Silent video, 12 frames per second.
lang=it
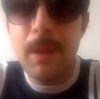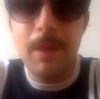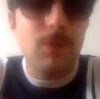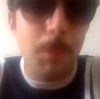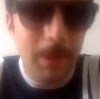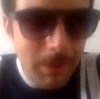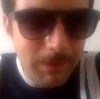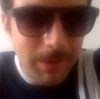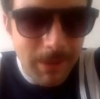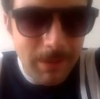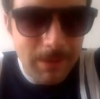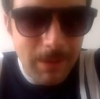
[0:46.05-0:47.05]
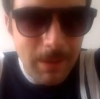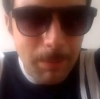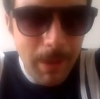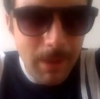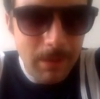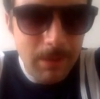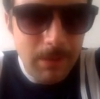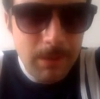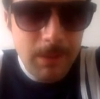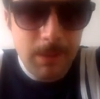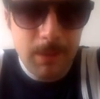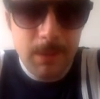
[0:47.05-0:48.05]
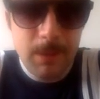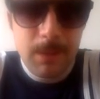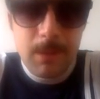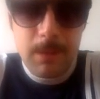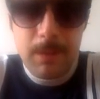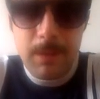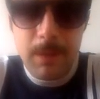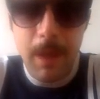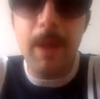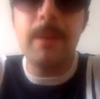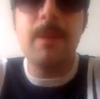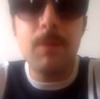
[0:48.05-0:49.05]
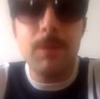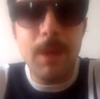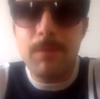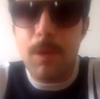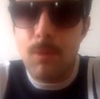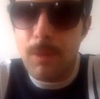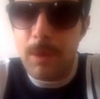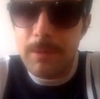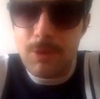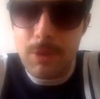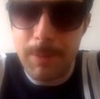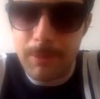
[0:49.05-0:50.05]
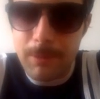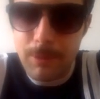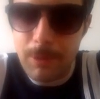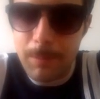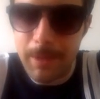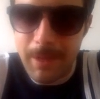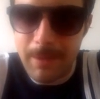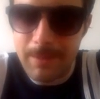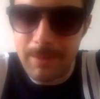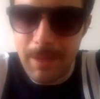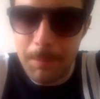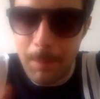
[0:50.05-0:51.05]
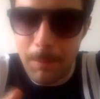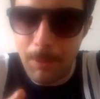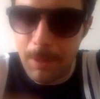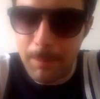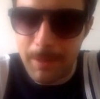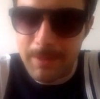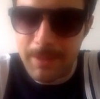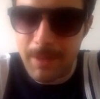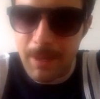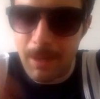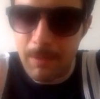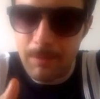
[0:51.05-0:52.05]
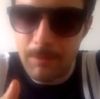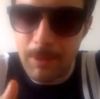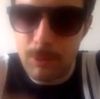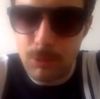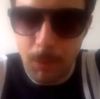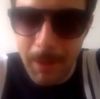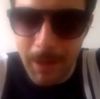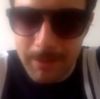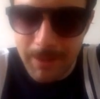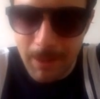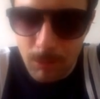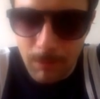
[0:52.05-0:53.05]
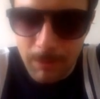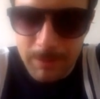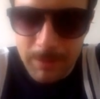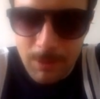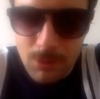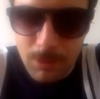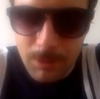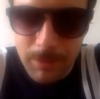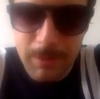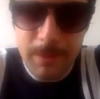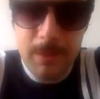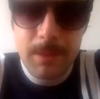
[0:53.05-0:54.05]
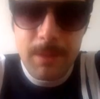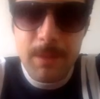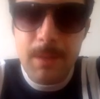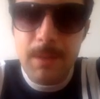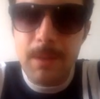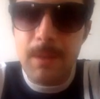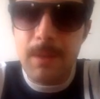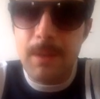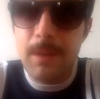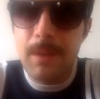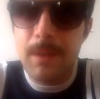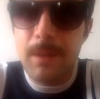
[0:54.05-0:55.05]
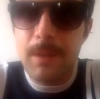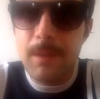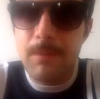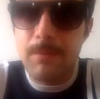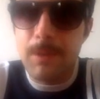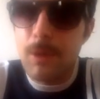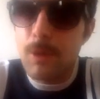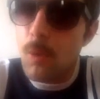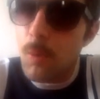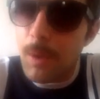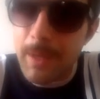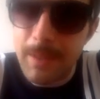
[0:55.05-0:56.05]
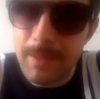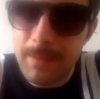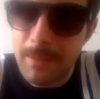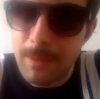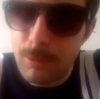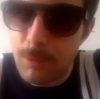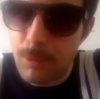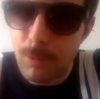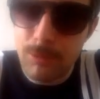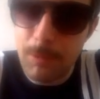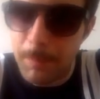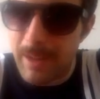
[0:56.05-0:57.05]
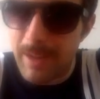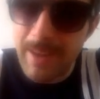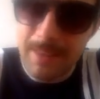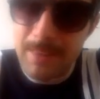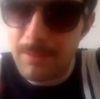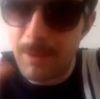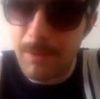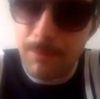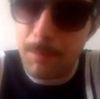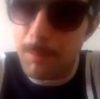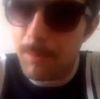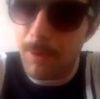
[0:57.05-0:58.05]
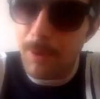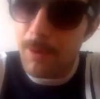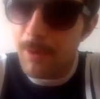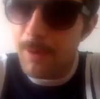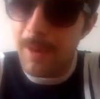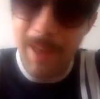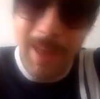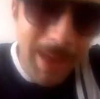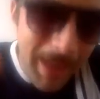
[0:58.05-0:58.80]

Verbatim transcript: E insomma ne vedrete delle belle. E devo darvi alcune anticipazioni perché a settembre poi ripartirà la fantomatica nuova stagione vi dico qualche titolo così per accattivarvi un po'. Eh.